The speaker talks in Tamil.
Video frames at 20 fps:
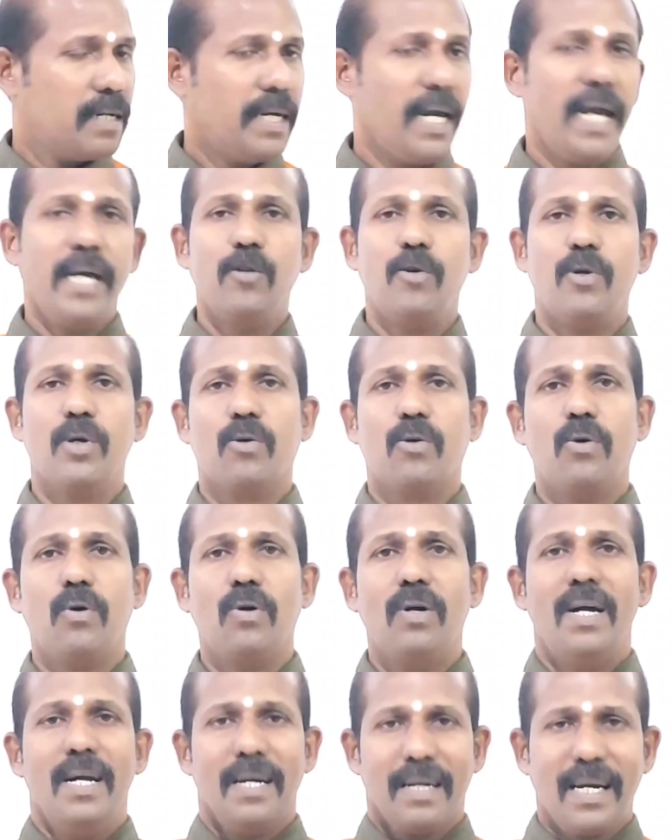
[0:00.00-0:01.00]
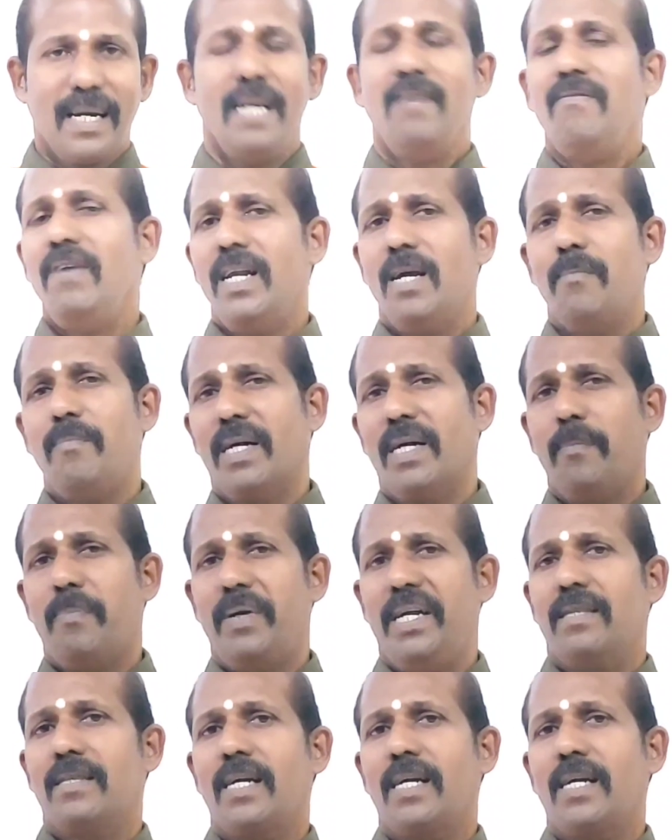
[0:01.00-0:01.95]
கேது இருக்கோ கல்வியில் மிகப்பெரிய